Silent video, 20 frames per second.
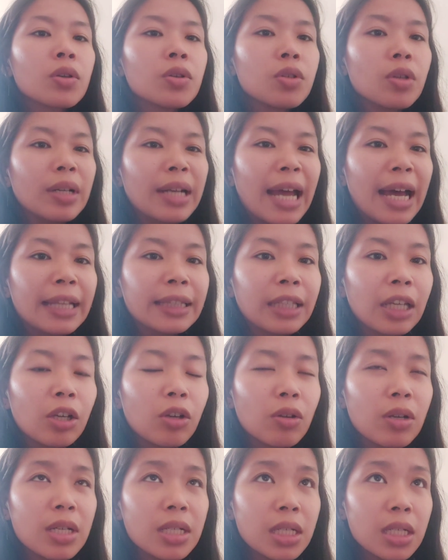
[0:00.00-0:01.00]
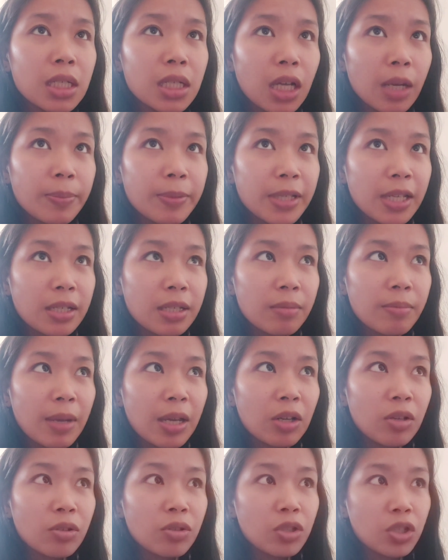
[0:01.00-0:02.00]
So, naantay ko lang si Japs kasi
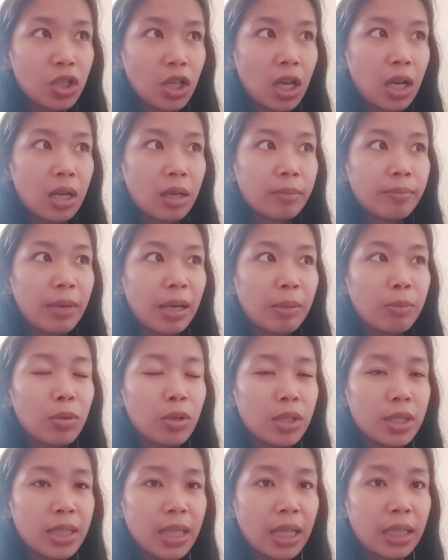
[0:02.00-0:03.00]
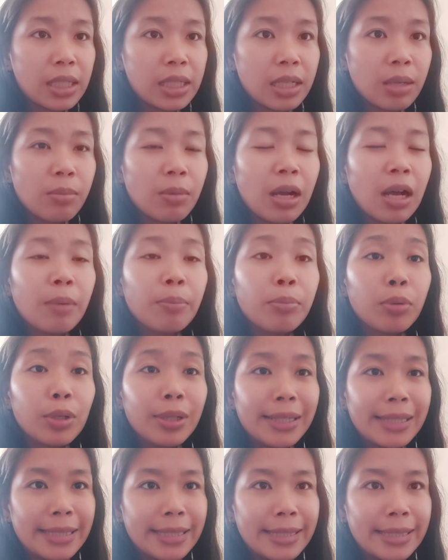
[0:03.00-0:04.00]
meron siyang Bible study sa mga
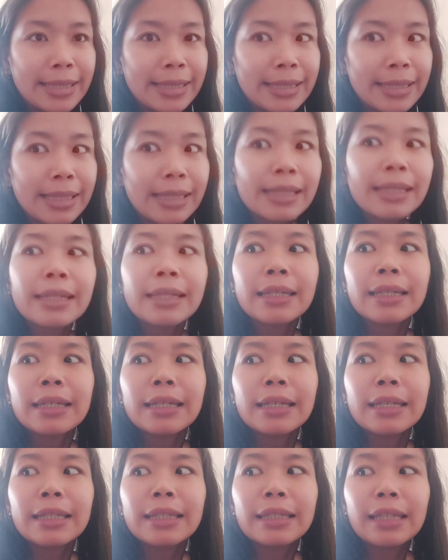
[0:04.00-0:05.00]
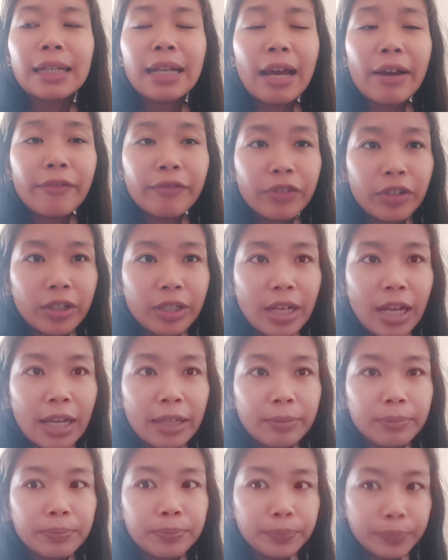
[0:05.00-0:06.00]
police. Then, after
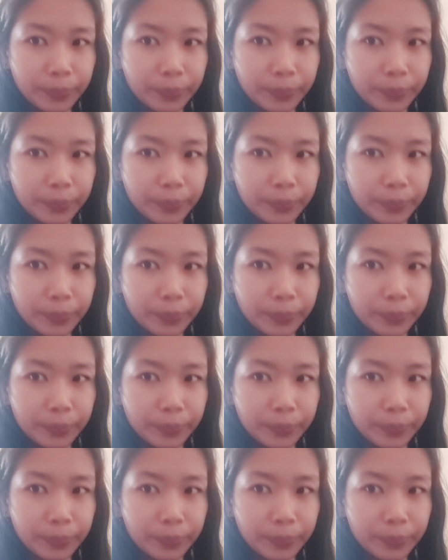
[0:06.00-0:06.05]
that,